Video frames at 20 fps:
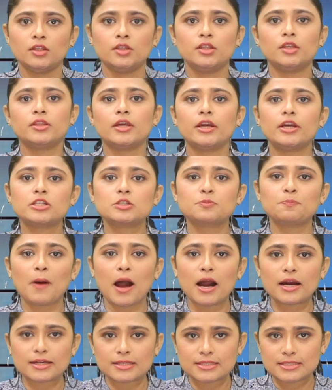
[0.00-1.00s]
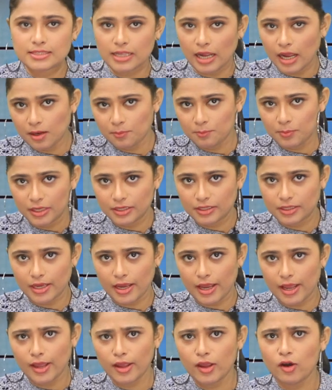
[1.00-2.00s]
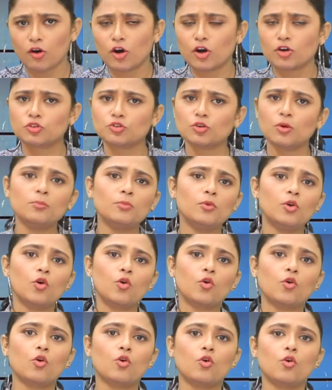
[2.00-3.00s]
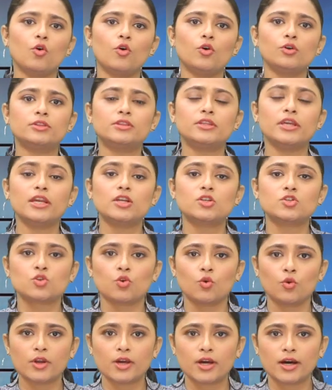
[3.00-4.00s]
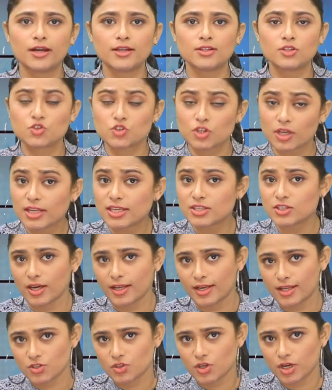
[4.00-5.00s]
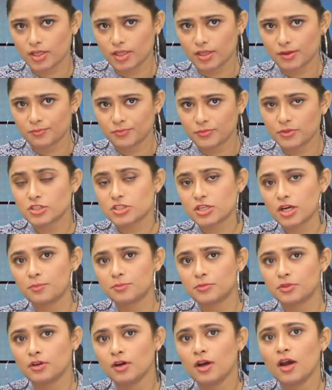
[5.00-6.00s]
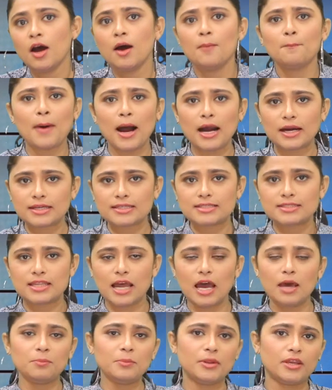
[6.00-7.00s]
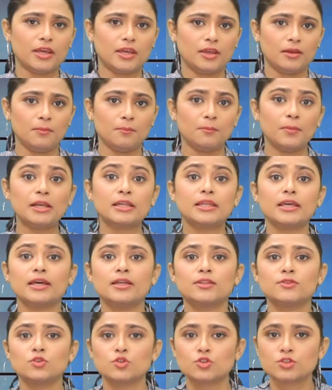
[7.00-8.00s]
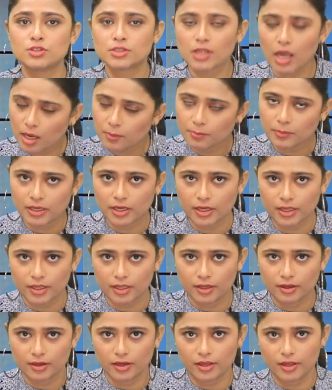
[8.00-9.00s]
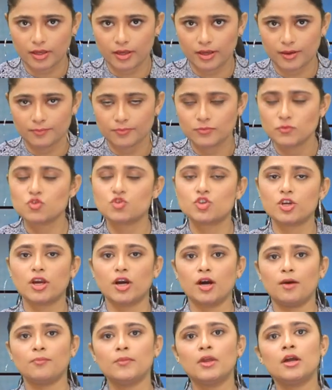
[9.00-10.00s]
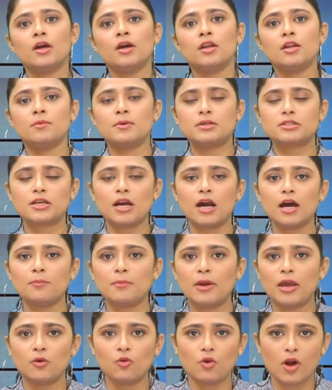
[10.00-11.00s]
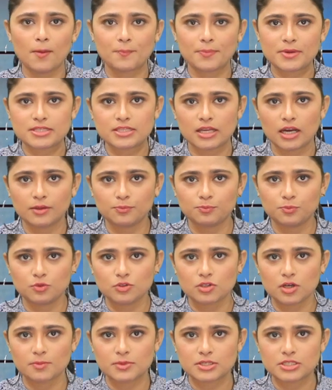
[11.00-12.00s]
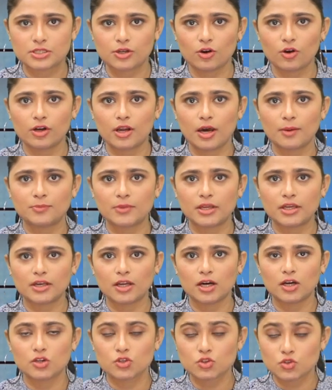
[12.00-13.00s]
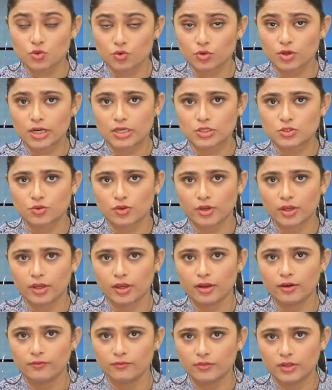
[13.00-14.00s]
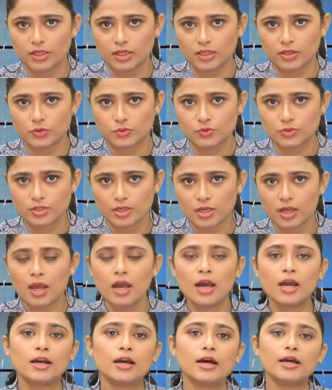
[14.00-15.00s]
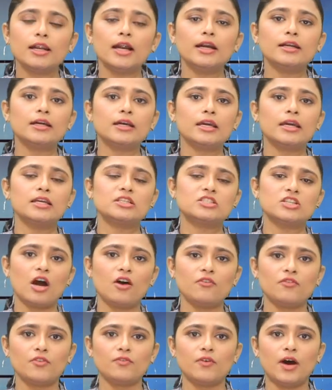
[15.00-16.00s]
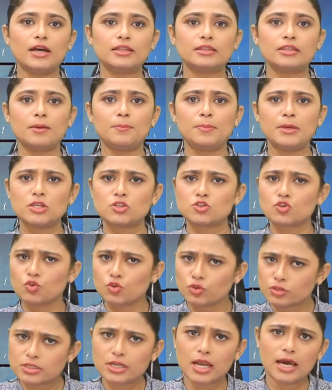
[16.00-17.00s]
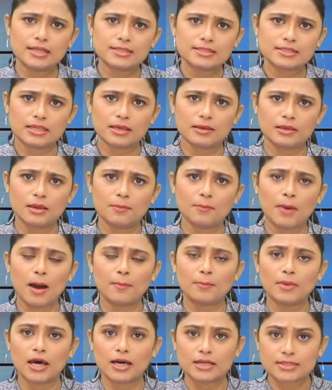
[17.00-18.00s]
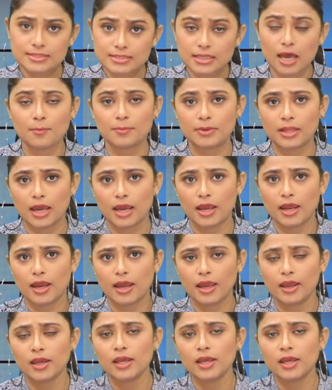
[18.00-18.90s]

ये देश पाकिस्तान बन गया है और तुम लोगों को देश छोड़कर चले जाना चाहिए ये शब्द पाकिस्तान में नहीं बल्कि हिंदुस्तान में कहे गए हैं जी हाँ नमस्कार मैं हूँ आपके साथ पूजा मिश्रा और आप देखना शुरू कर चुके हैं वीके न्यूज कर्नाटक हिजाब विवाद के बीच गुजरात से ये मामला सामने आया है